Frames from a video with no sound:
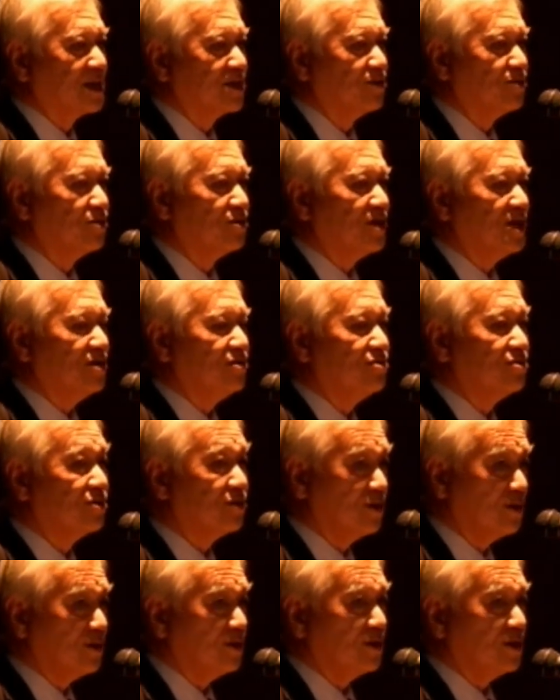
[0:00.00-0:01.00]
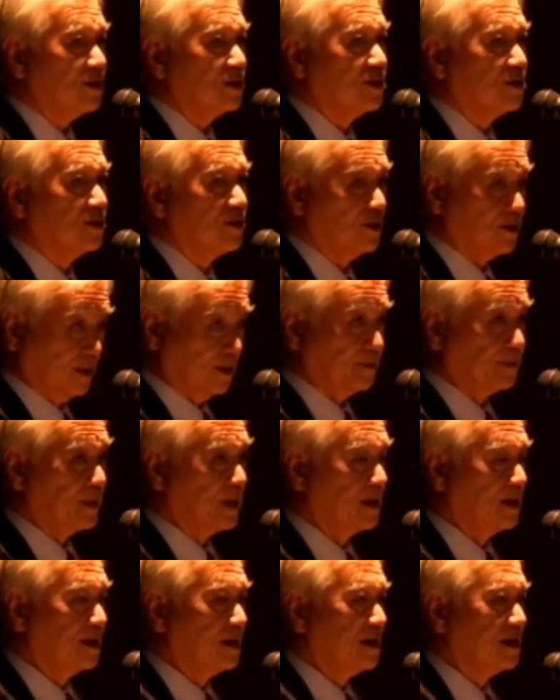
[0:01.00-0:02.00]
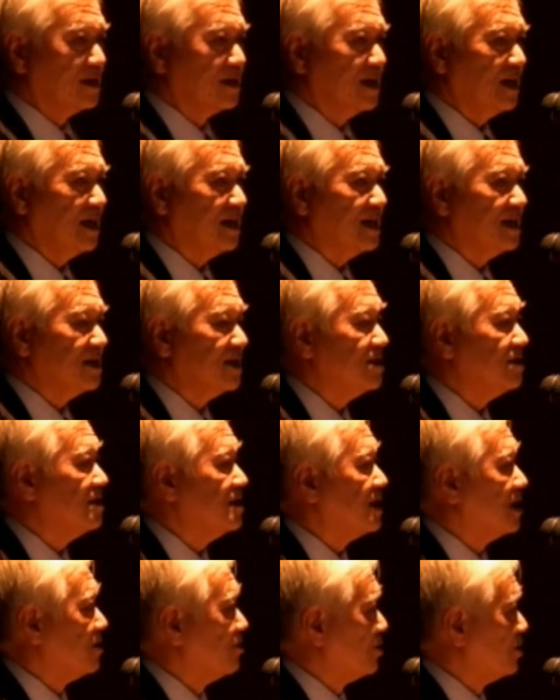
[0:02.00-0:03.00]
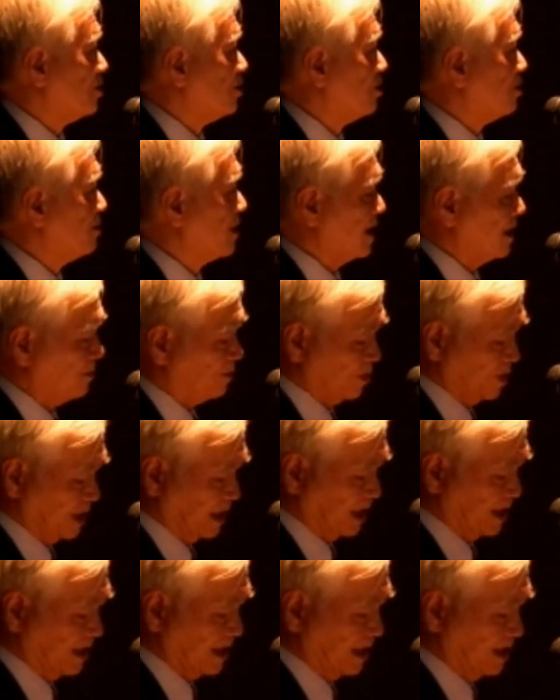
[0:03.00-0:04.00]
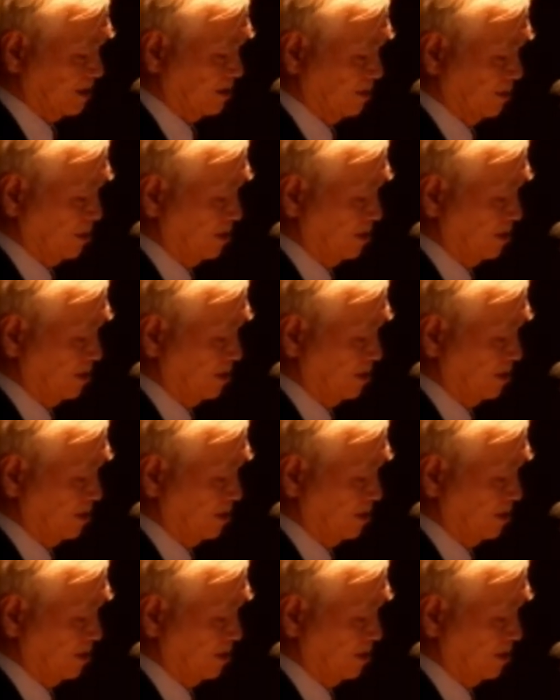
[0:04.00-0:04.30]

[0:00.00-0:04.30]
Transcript: あ、その理由とその経過については後ほどまた申し上げたいと